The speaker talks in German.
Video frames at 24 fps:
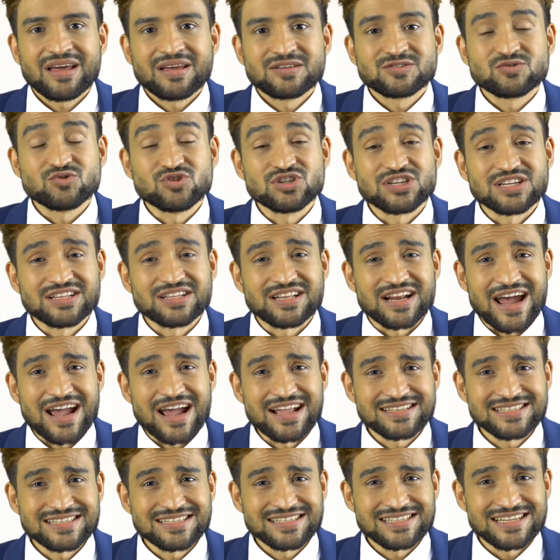Zwischen
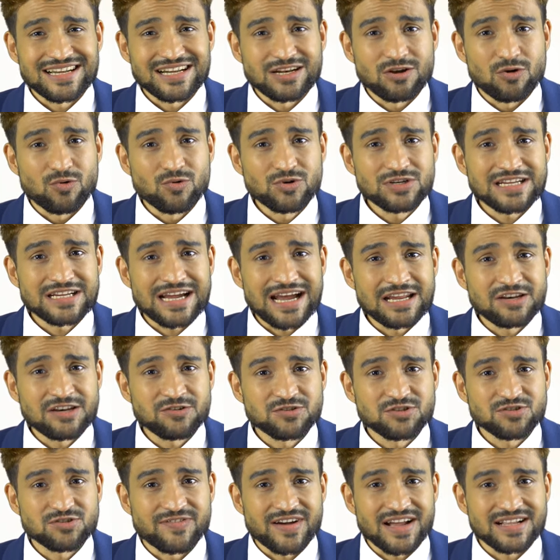13. und
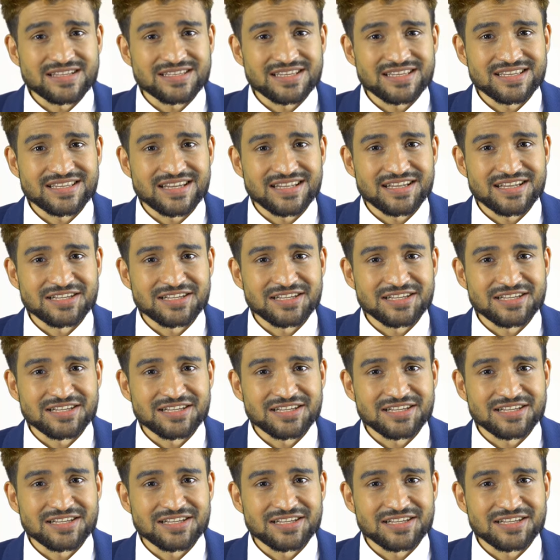21.